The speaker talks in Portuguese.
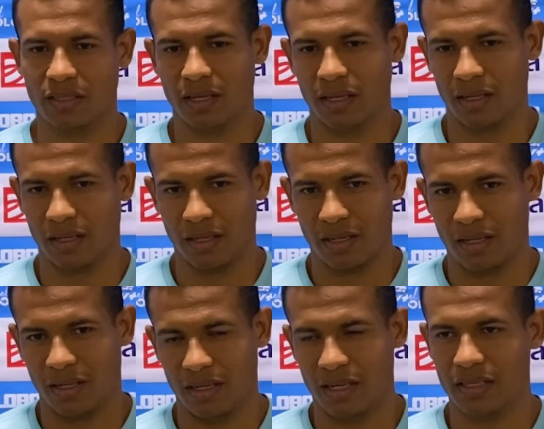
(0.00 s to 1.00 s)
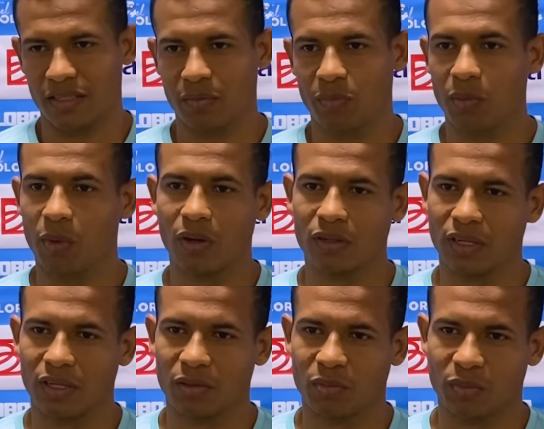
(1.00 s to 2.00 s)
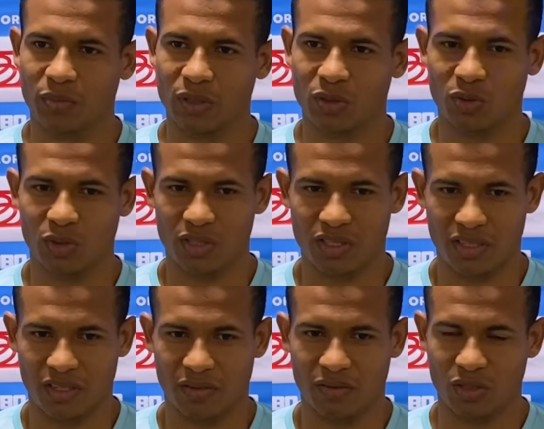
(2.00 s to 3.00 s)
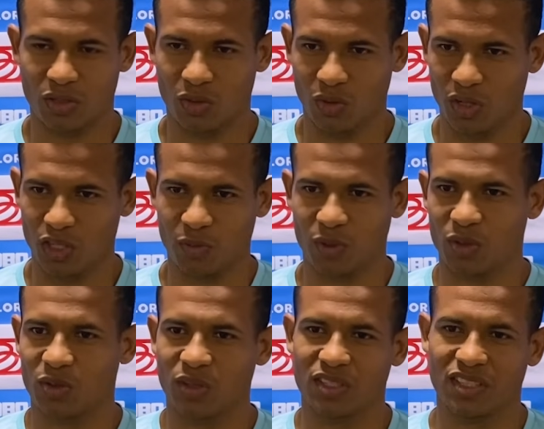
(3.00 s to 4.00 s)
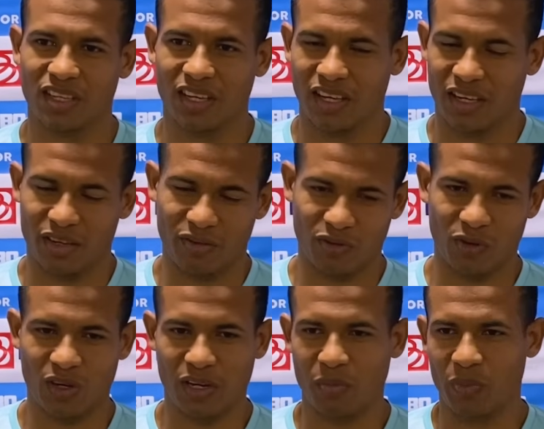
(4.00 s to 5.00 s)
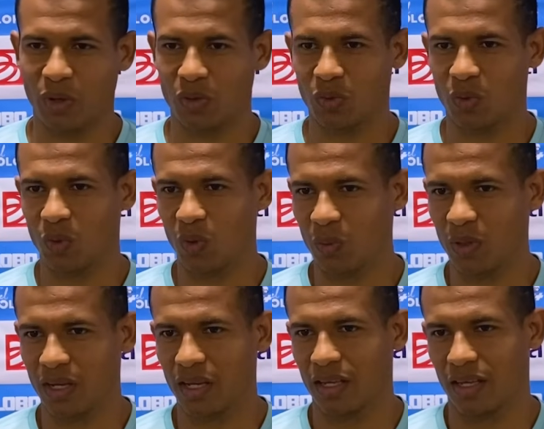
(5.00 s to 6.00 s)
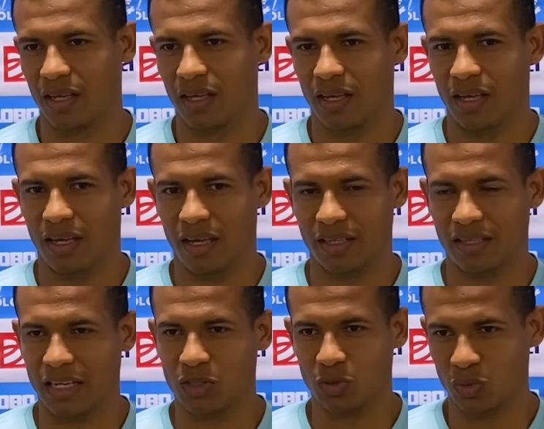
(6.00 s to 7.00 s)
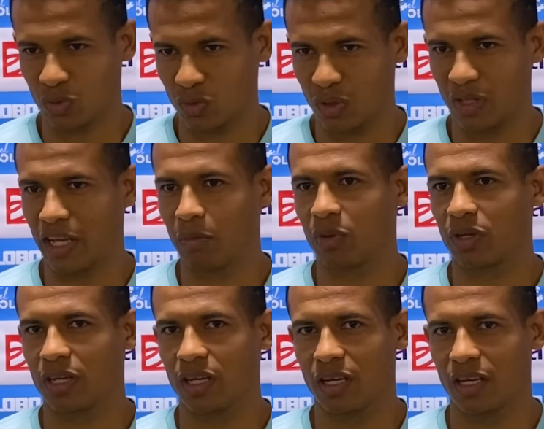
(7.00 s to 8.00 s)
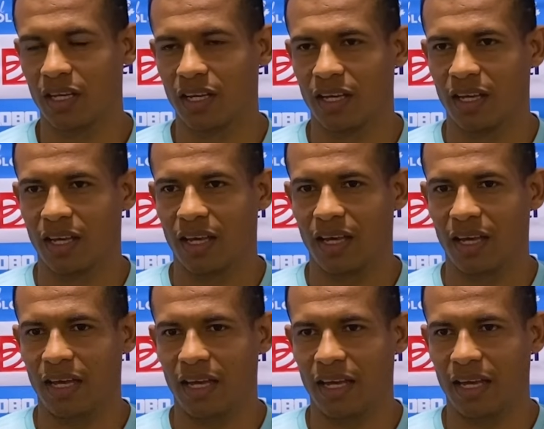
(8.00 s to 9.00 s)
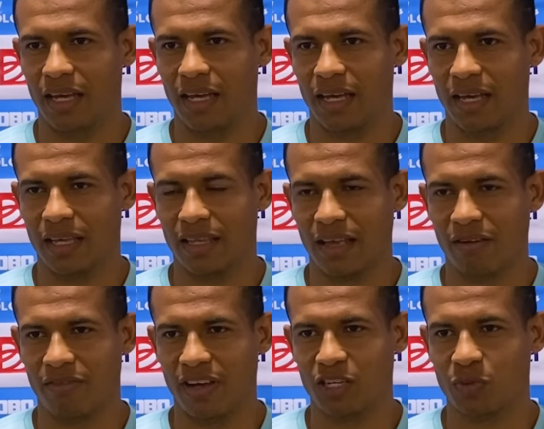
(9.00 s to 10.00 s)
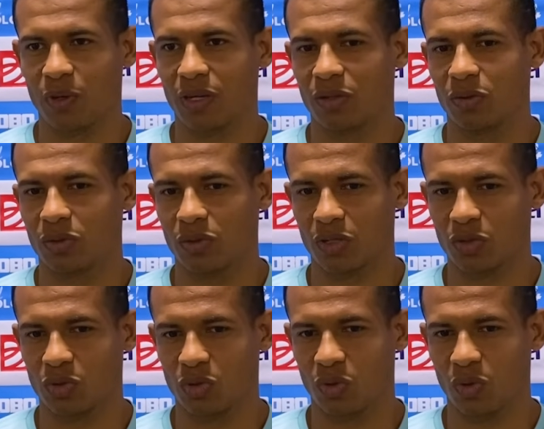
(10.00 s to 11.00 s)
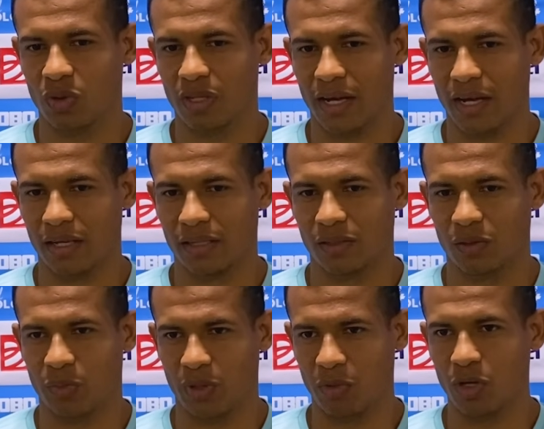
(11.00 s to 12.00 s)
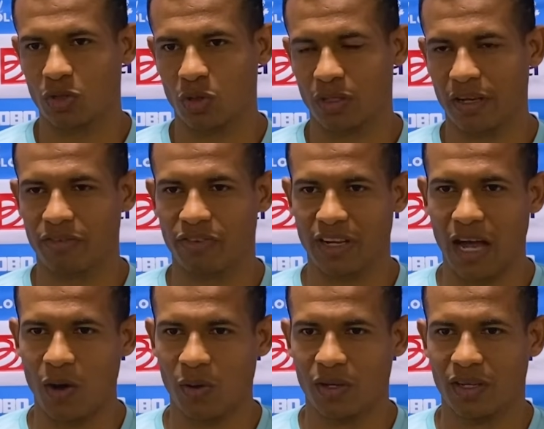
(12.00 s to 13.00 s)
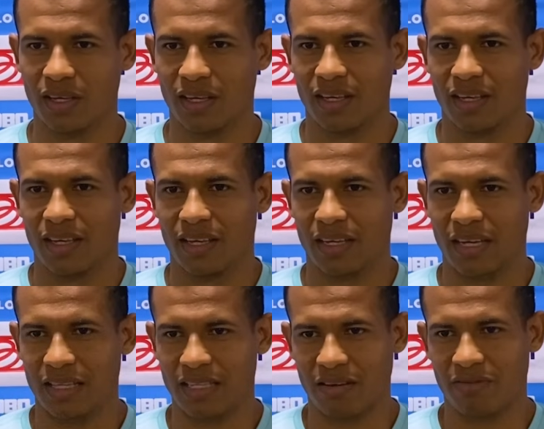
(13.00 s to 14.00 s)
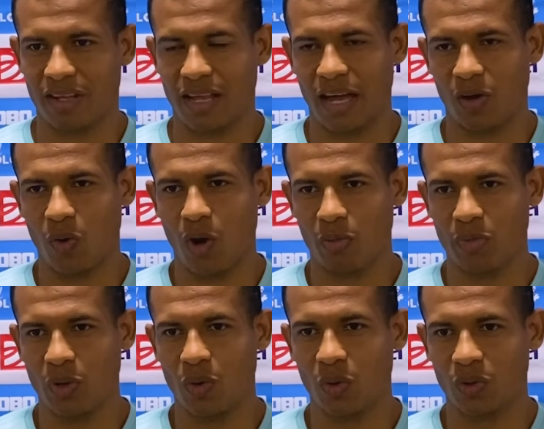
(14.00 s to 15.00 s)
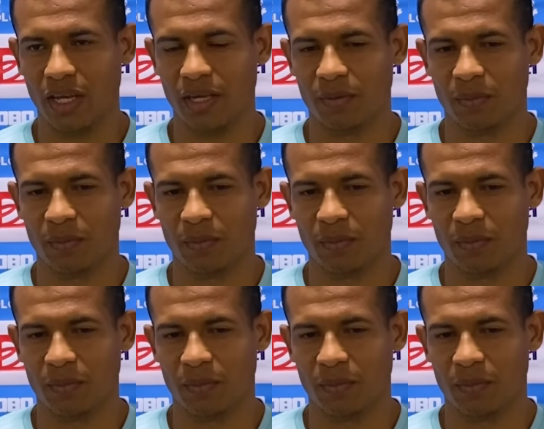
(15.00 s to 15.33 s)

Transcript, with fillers: né? E é sempre bom, né? Pessoas vencedoras, pessoas que foram campeão no clube, né? É, tá junto. Eu lembro que é, na véspera do nosso jogo lá, primeiro jogo da final, quem tava lá era o Rob Gol, né?